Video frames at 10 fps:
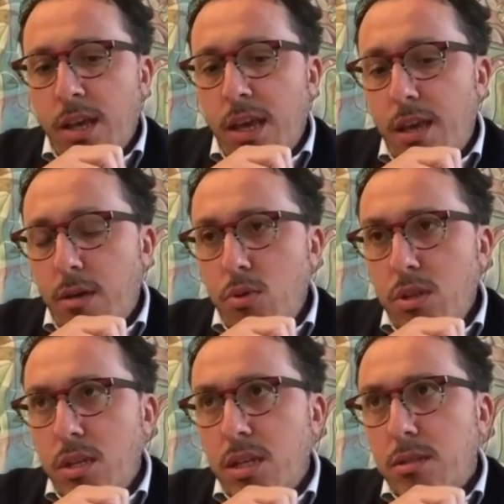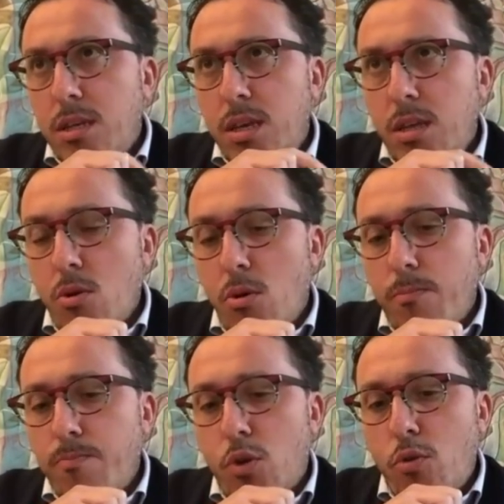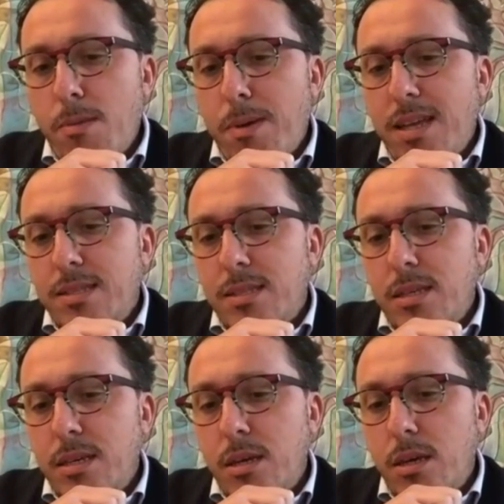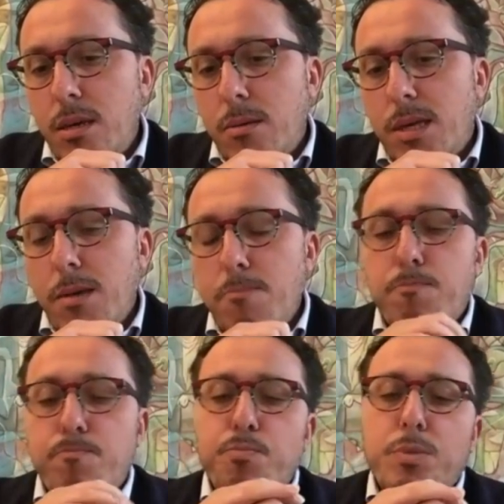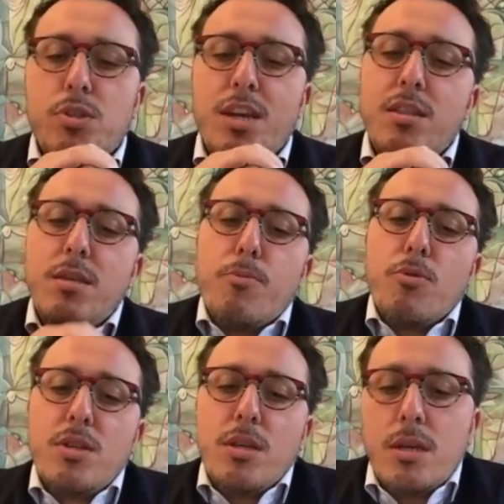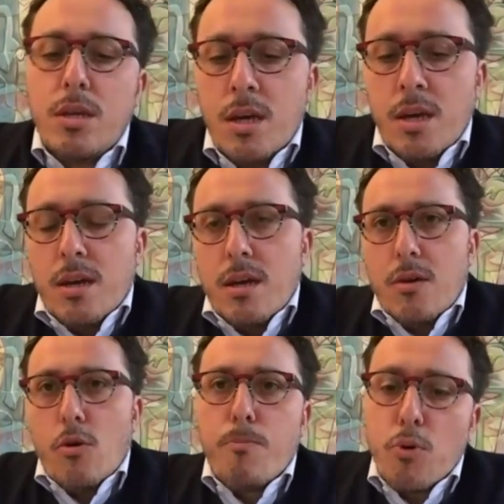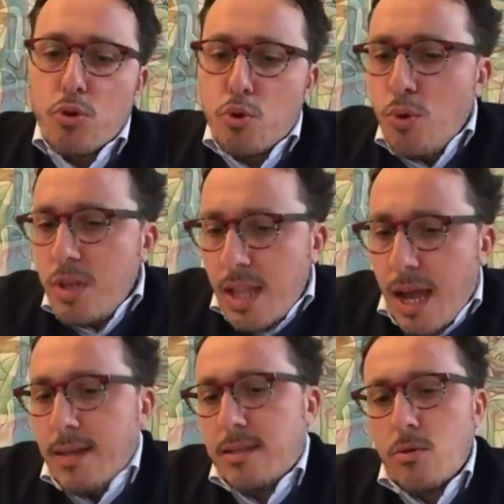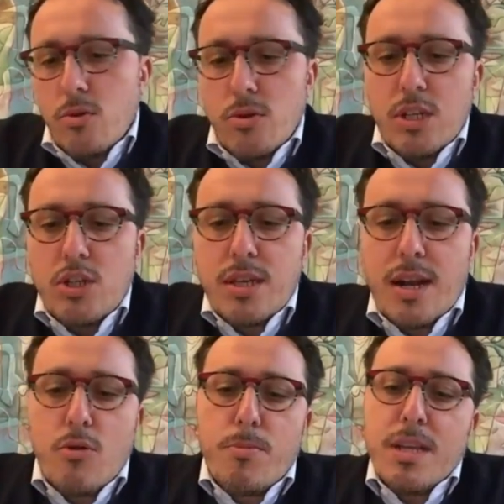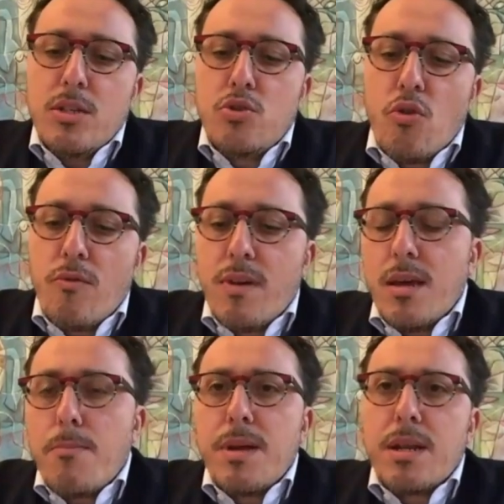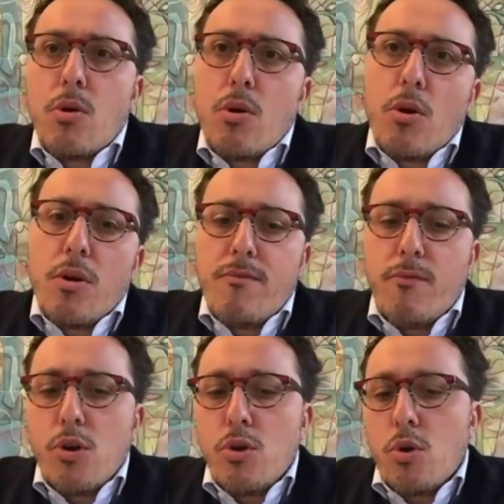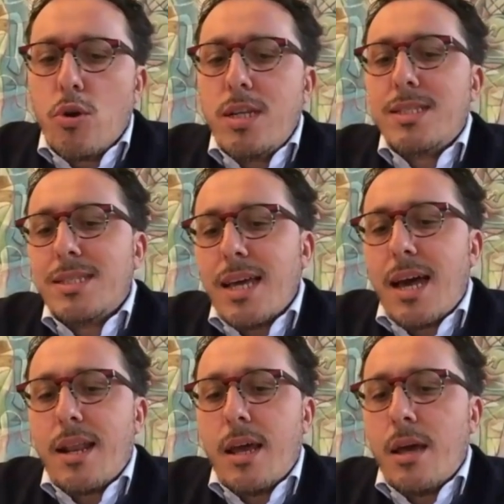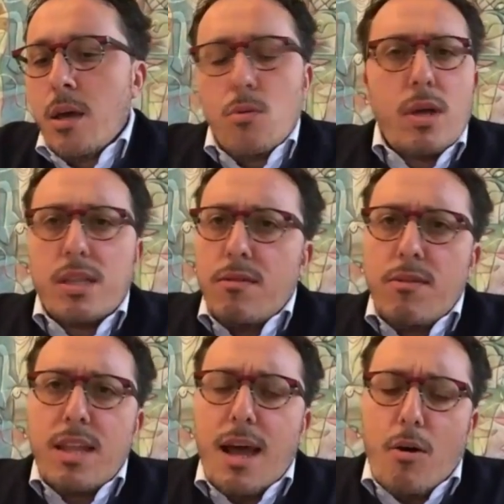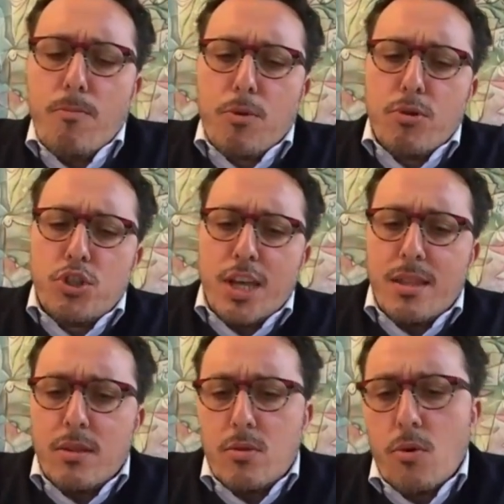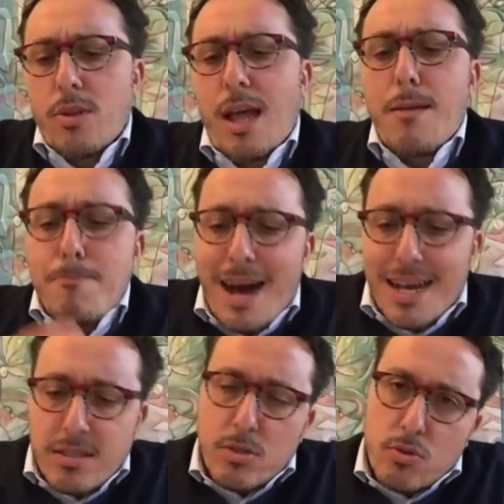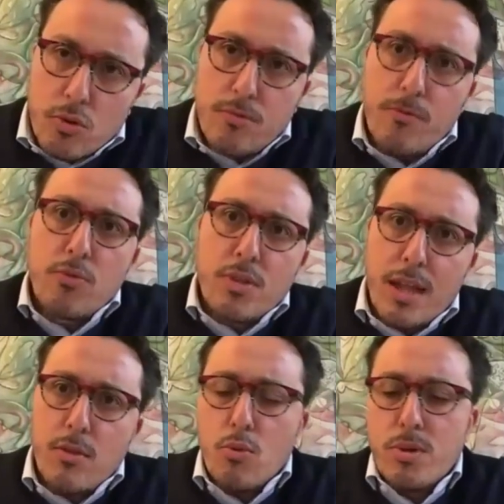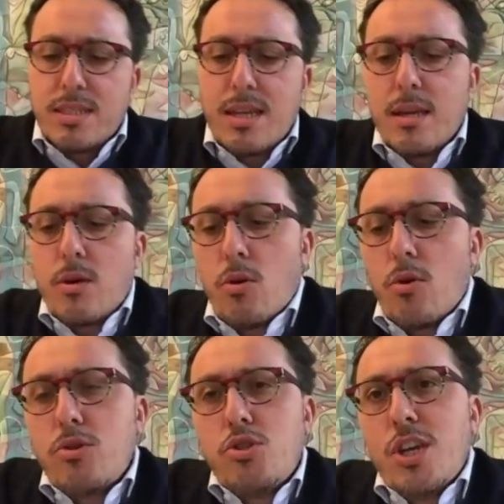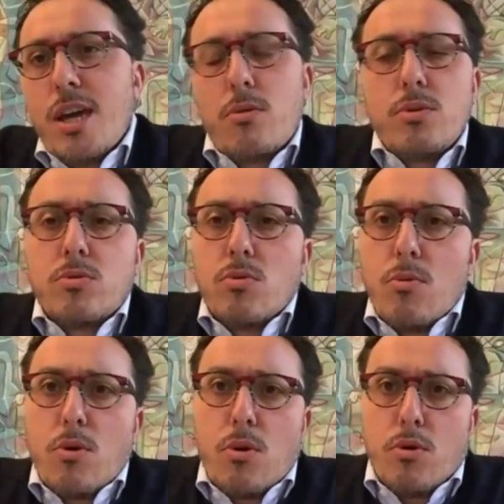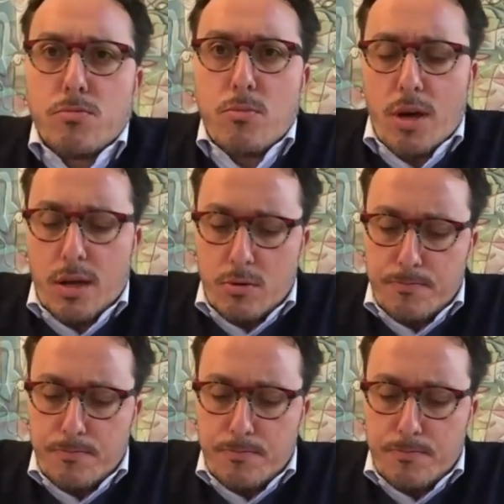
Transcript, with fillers: E quindi ti chiedo come pensi, che, che tipo di eh, opportunità secondo te ci saranno per i giovani e per coloro che vogliono iniziare un'attività, un progetto dal basso sfruttando questa tecnologia e questo nuovo cosmo? Ecco?